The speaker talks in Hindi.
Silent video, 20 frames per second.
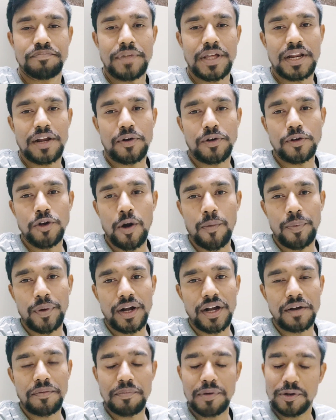मेरा कोई
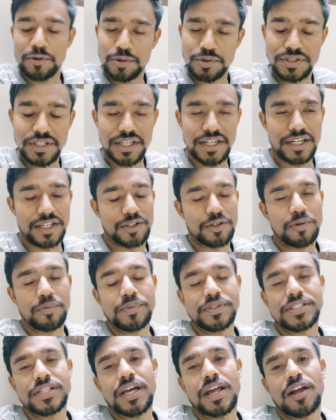ऑपरेट मैं खुद से ही करता हूँ
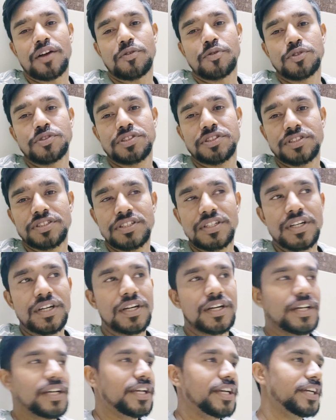मैं सारा कुछ
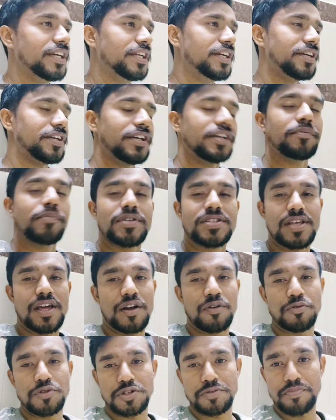एडिटिंग में
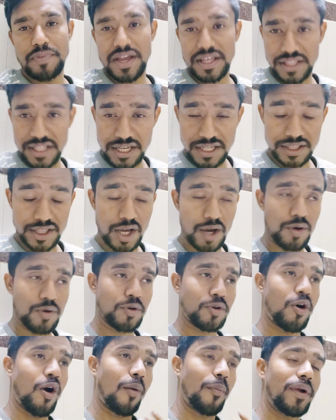सारा कुछ मैं देखता हूँ
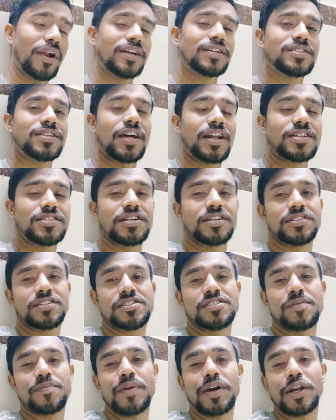कमेंट सारा
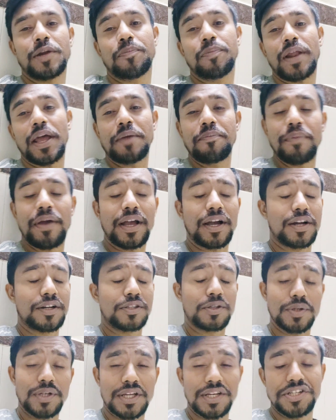सेक्शन सबका रिप्लाई मैं
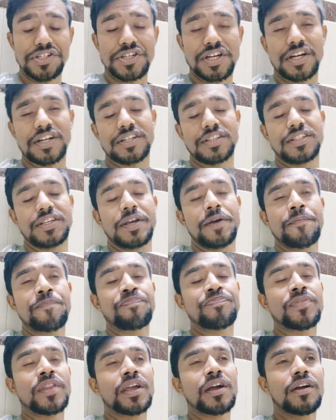करता हूँ या निशा करती है
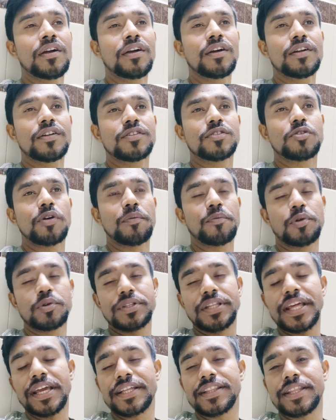तो हम
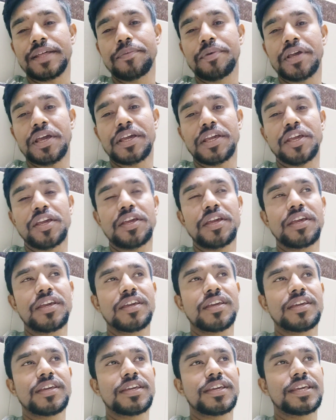लोग देखते भी हैं कि
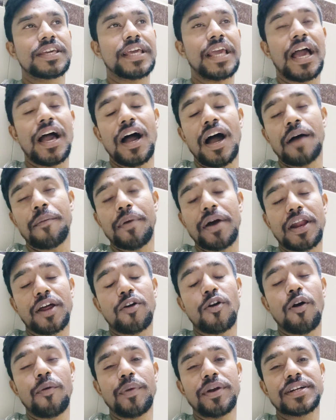क्या हमारा
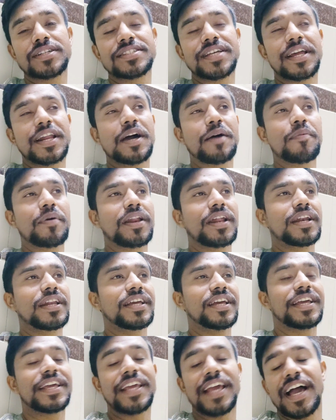कमेंट सारा हमारे
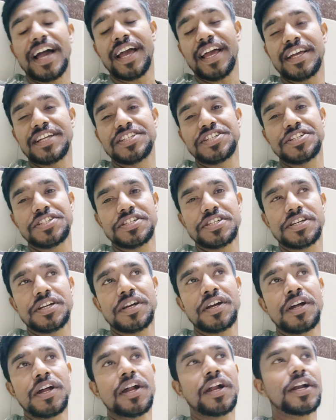लिए क्या है चीज़ें
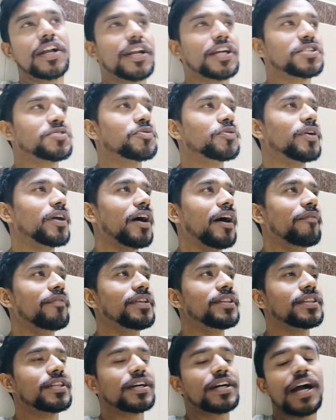टचवुड
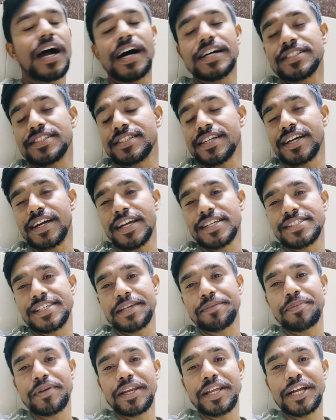अभी तक आज तक का
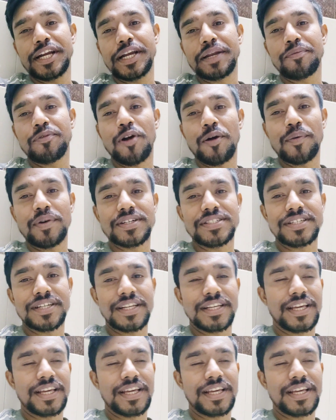एक भी निगेटिव कमेंट्स